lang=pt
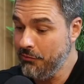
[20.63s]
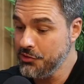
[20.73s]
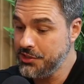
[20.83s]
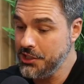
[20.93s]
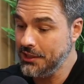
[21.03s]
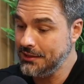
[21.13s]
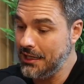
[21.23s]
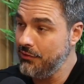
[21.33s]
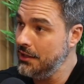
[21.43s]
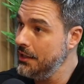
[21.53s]
você já
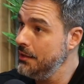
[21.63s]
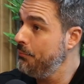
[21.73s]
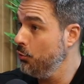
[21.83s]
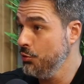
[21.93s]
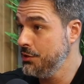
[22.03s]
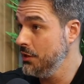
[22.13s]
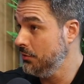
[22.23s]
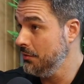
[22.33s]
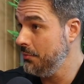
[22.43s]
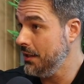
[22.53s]
estava ali produzindo
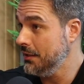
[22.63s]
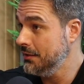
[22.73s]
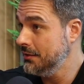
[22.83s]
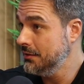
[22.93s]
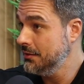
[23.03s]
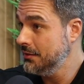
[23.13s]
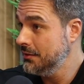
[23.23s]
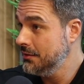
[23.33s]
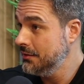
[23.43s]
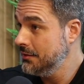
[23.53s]
também. Aí eu
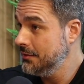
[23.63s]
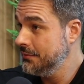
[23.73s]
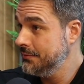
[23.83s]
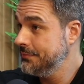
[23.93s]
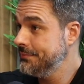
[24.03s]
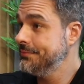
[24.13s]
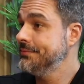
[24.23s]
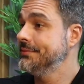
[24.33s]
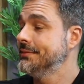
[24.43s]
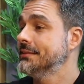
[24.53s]
começo a produzir já
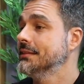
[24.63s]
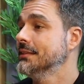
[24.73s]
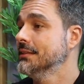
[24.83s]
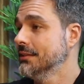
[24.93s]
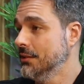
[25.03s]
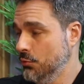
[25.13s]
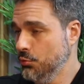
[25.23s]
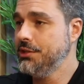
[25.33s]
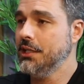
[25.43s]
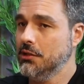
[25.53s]
no centro. No
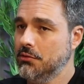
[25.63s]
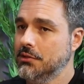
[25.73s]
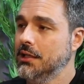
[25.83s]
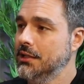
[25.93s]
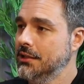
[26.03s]
centro. Alguma tá.